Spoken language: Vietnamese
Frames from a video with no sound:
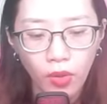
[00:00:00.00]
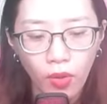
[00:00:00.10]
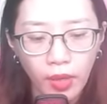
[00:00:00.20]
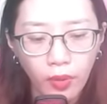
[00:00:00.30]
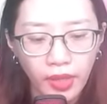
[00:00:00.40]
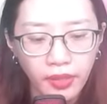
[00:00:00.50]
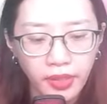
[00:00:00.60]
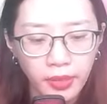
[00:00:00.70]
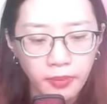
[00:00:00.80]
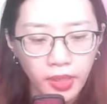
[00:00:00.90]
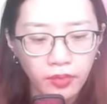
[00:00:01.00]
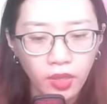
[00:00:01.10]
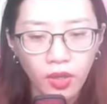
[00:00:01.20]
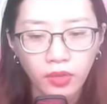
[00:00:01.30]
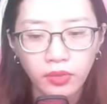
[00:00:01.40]
Oa hoàng kiếm hét
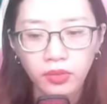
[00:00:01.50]
to.